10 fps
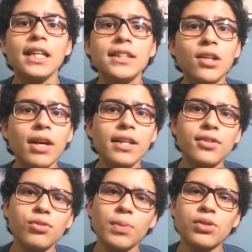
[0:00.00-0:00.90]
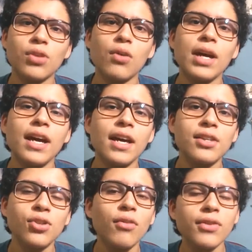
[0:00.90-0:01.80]
Então é isso, pessoal.
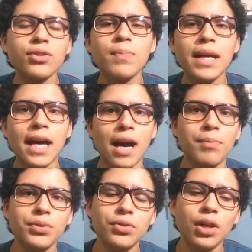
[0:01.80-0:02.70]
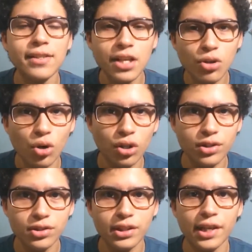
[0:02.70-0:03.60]
É só um vídeo bem rápido, assim, sem
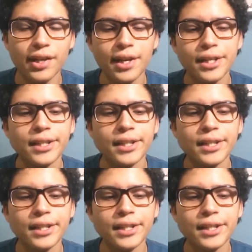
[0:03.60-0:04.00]
cortes, tá?